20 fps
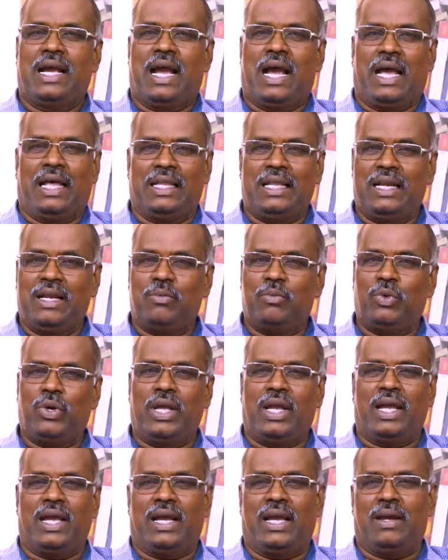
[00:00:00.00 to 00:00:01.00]
அதை
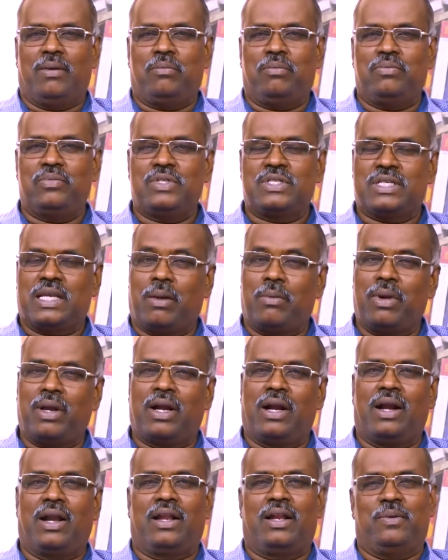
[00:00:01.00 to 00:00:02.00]
நம்முடைய
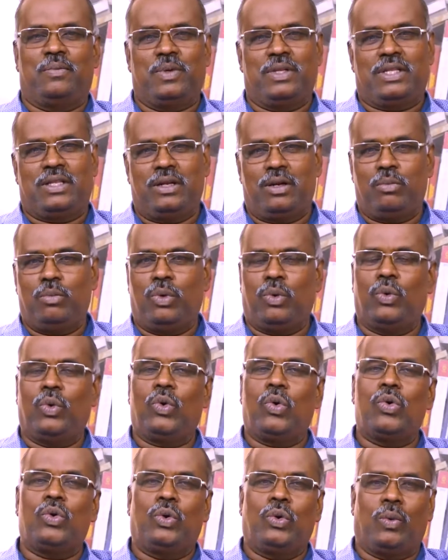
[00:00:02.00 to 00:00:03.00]
சபைகளில் நம்ம
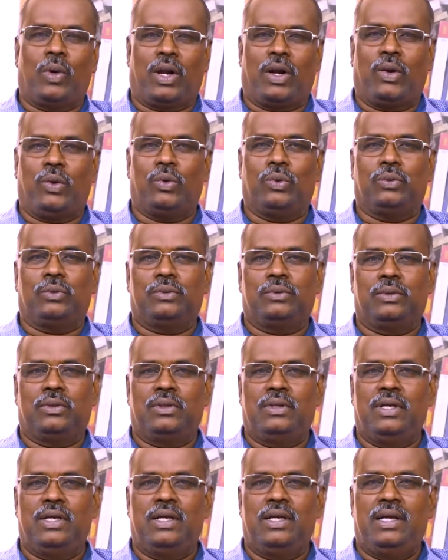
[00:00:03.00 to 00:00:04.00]
திரும்பவும் கொண்டு வரணும்
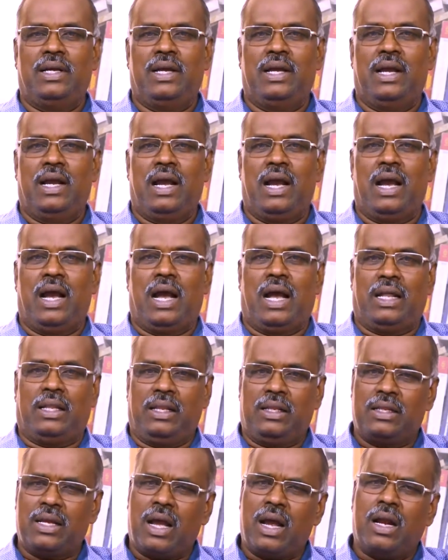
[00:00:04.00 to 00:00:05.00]
அதை
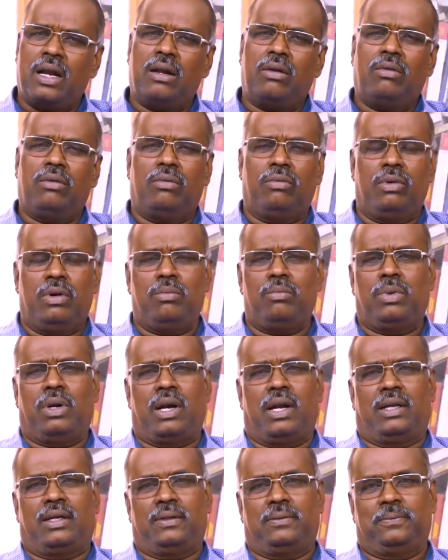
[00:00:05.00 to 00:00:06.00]
தான் ஆண்டவர்
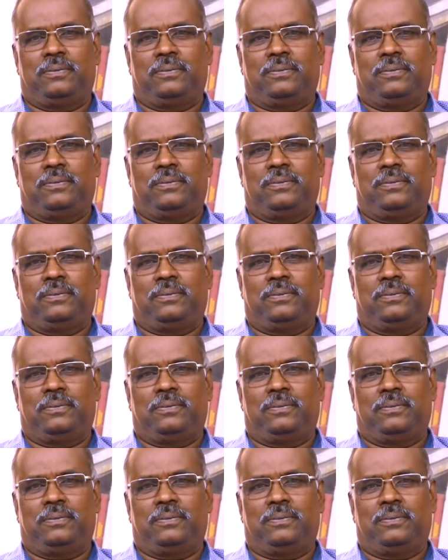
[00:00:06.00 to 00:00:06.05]
விரும்புகிறார்